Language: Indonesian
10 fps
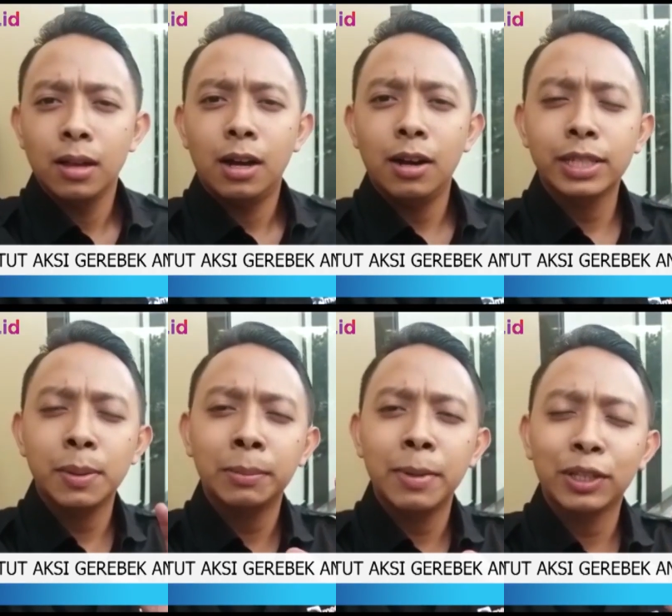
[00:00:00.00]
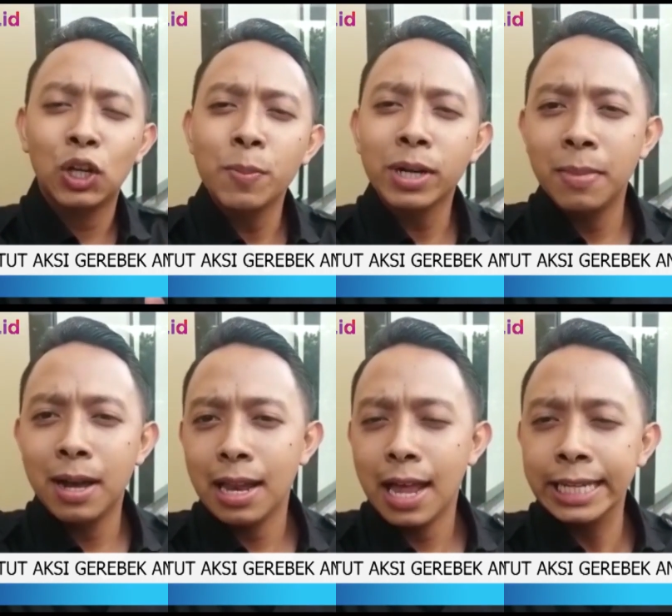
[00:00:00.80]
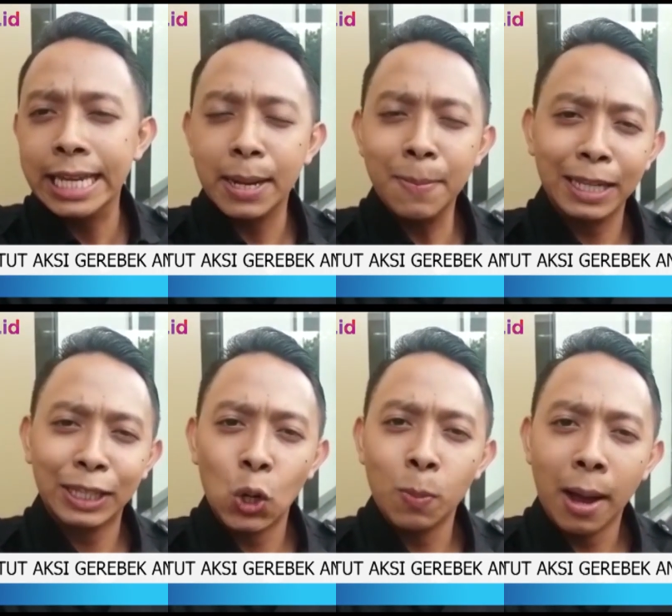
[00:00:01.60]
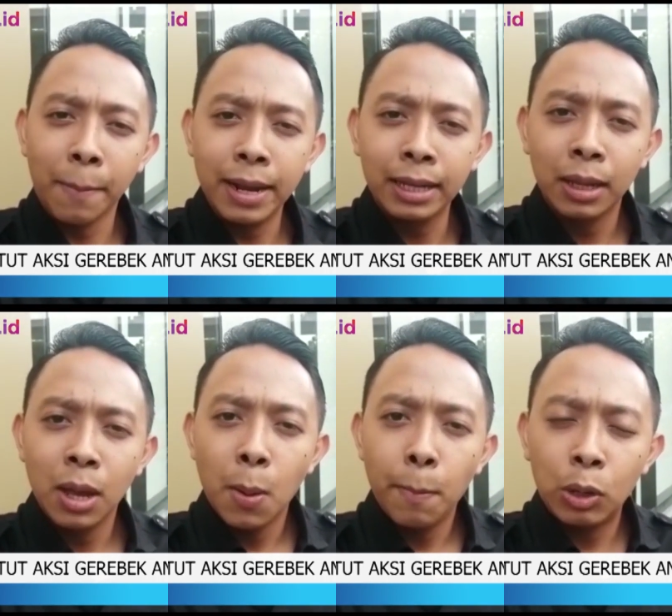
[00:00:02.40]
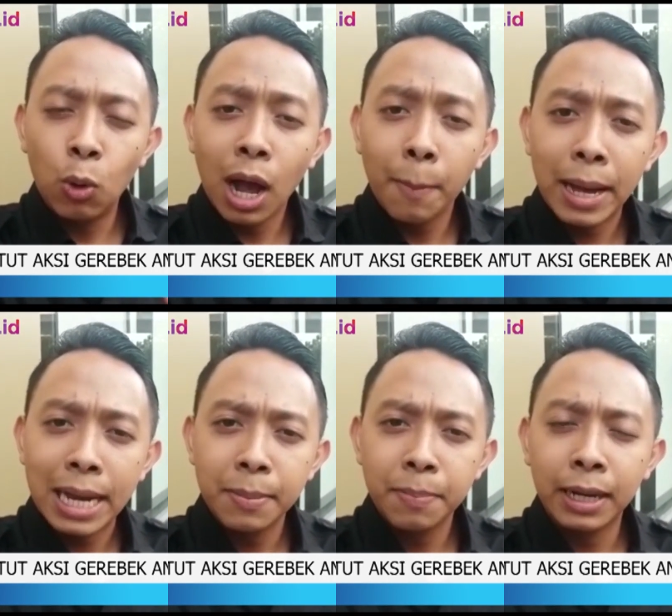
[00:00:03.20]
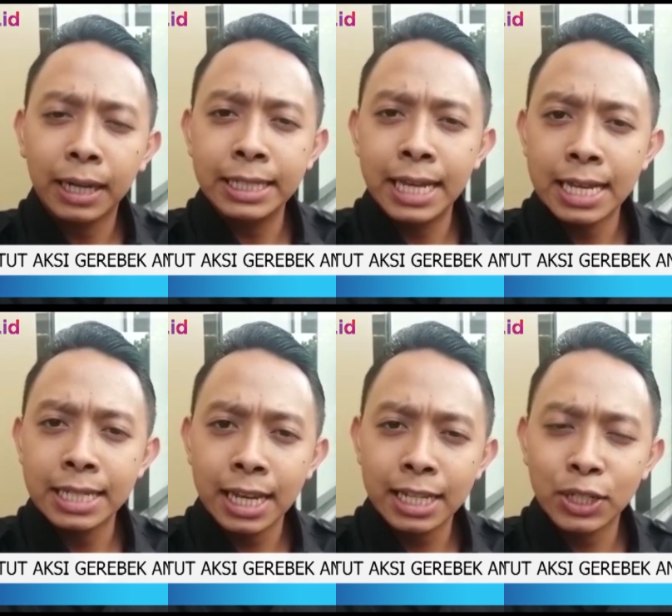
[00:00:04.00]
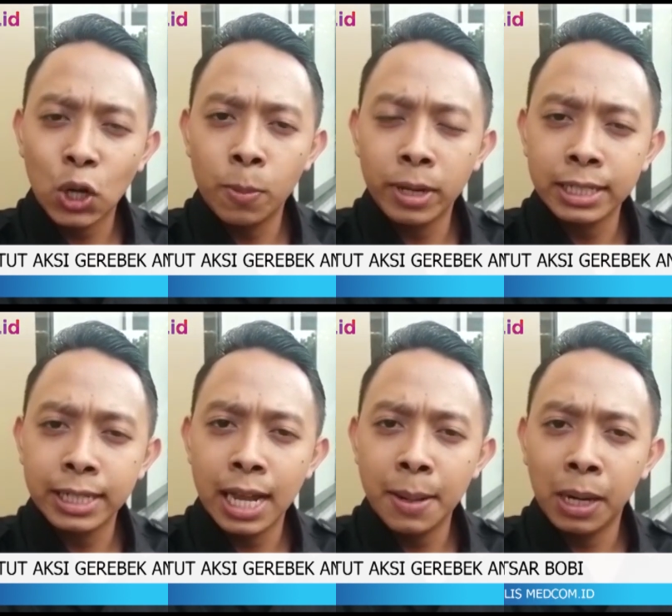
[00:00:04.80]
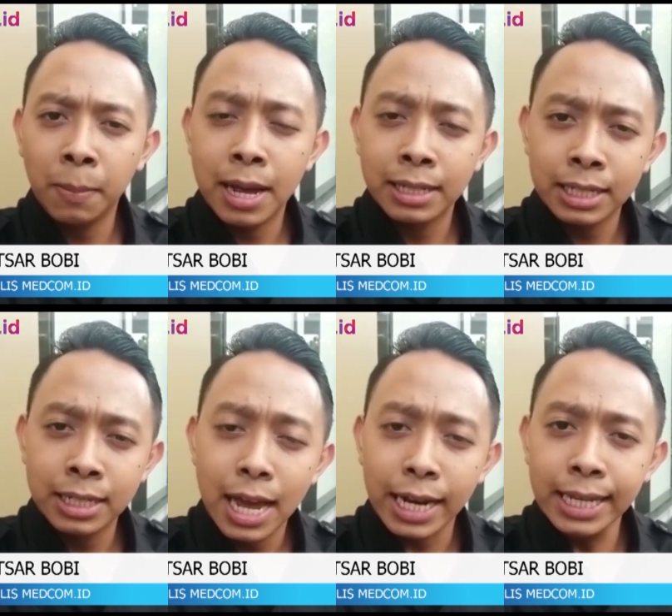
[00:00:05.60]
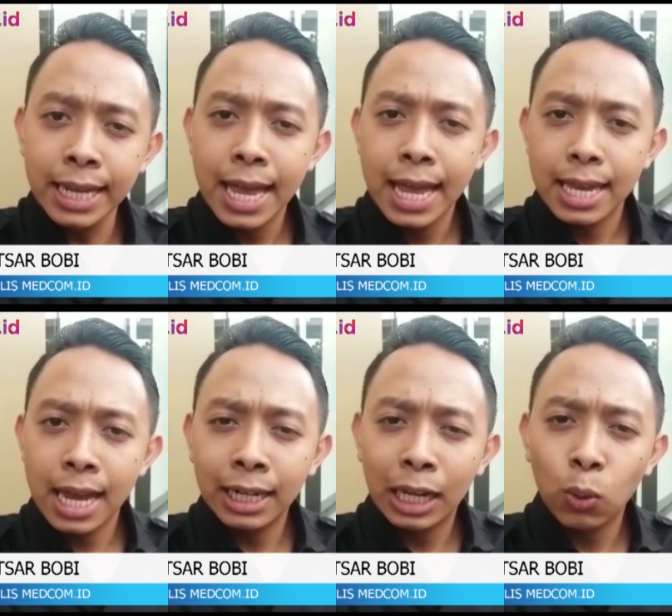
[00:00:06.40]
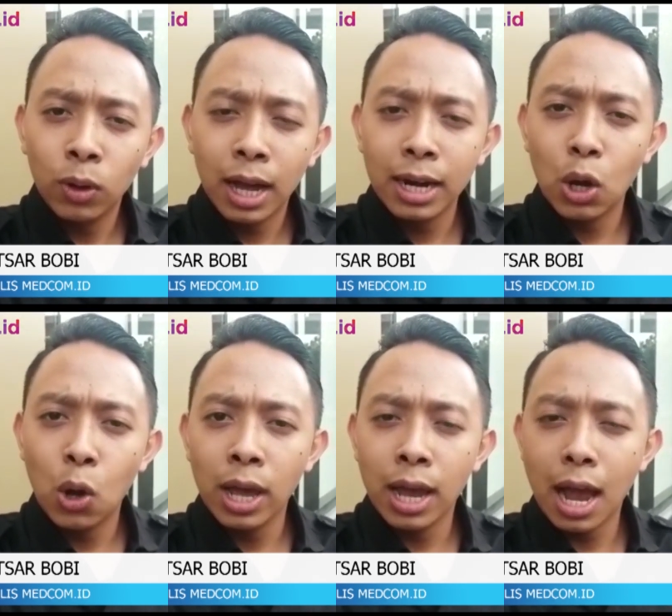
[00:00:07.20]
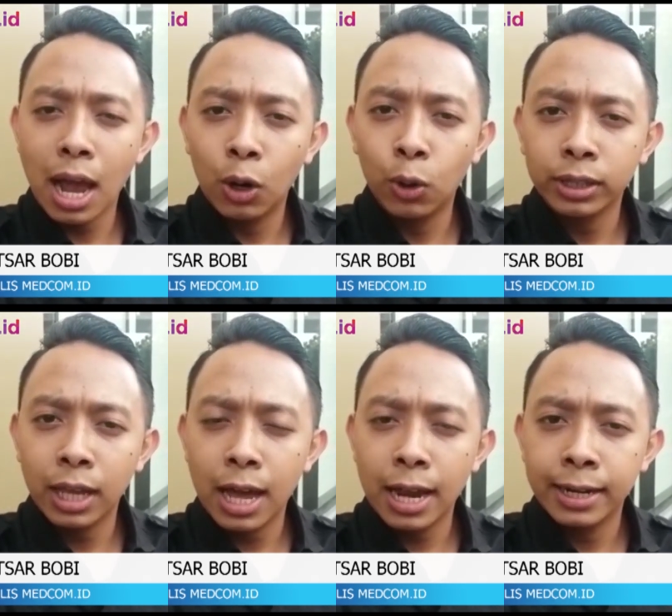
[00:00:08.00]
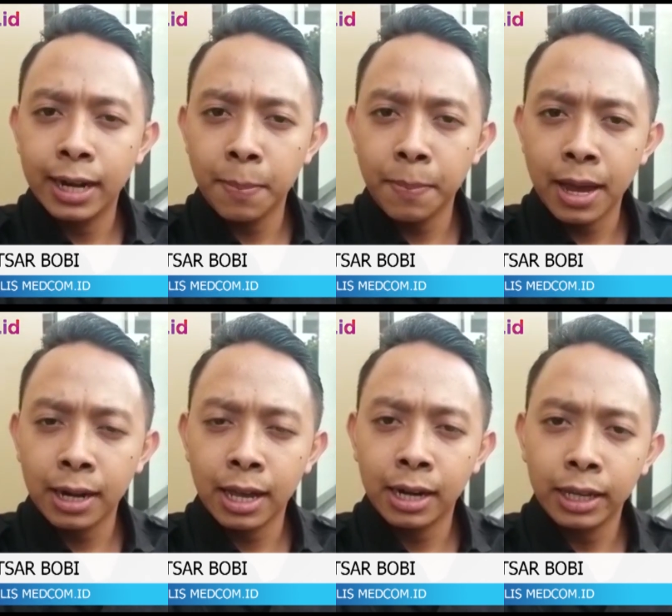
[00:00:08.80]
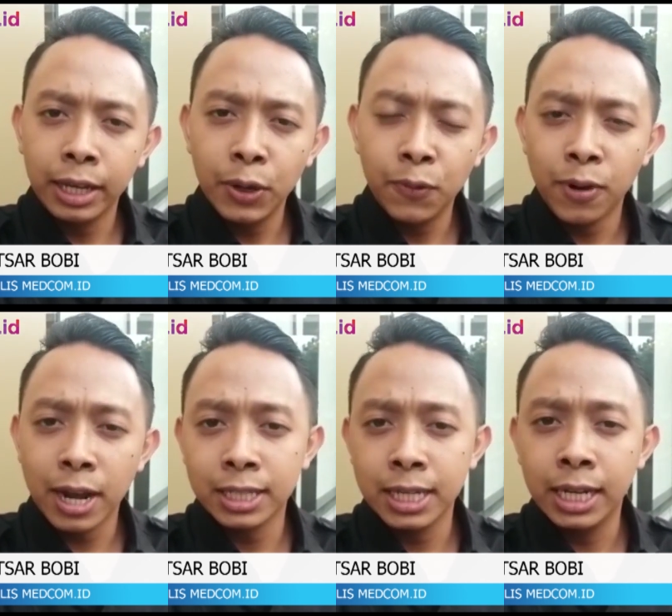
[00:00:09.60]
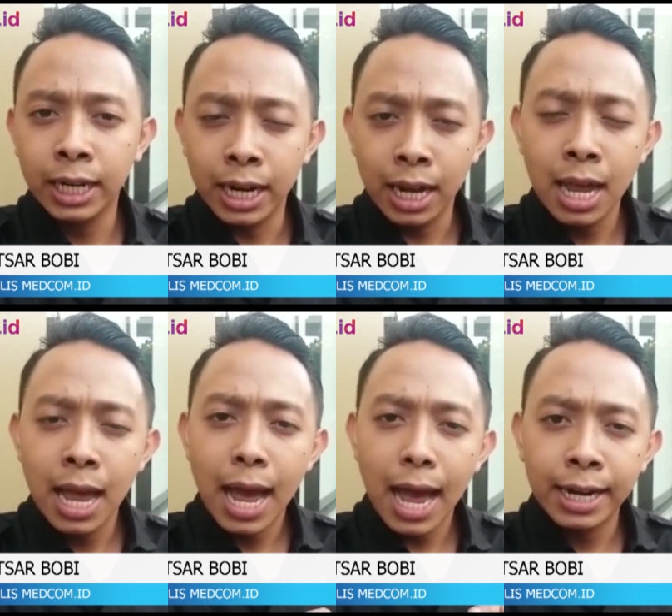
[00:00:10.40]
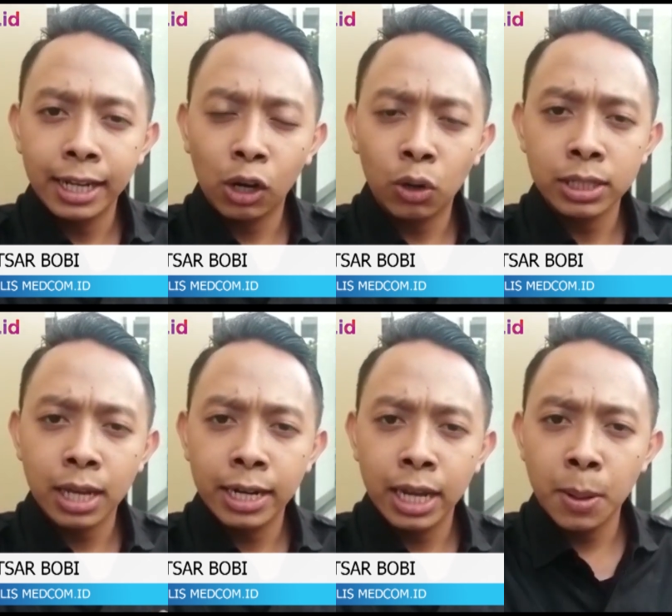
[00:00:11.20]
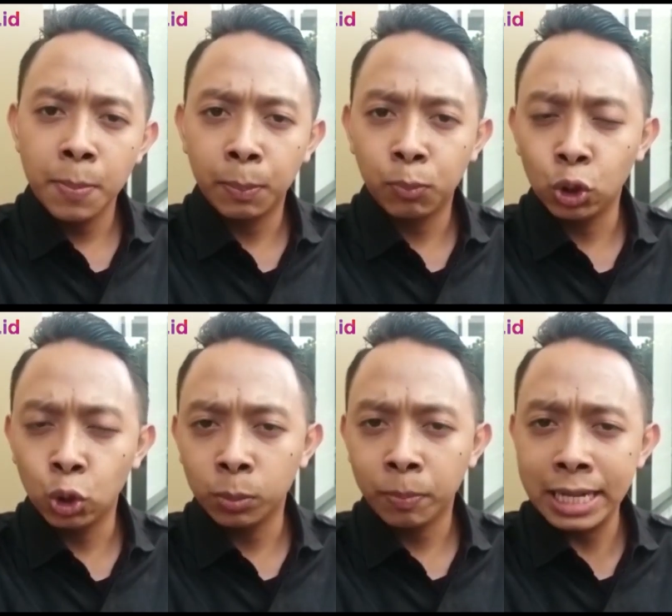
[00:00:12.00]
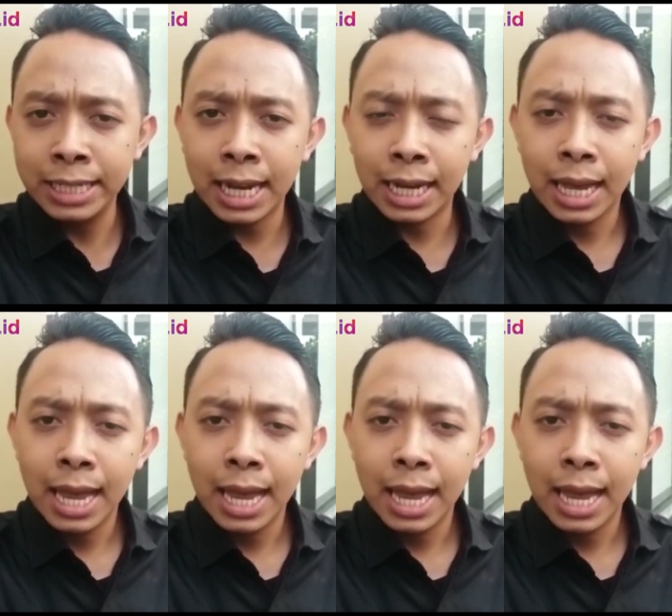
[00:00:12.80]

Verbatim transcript: Halo Sobat Medcom, kembali lagi ke Medcom Update Pengungkapan pekerja seks komersial berbasis daring yang dilakukan oleh anggota DPR RI fraksi Gerindra Andre Rosyade berputut panjang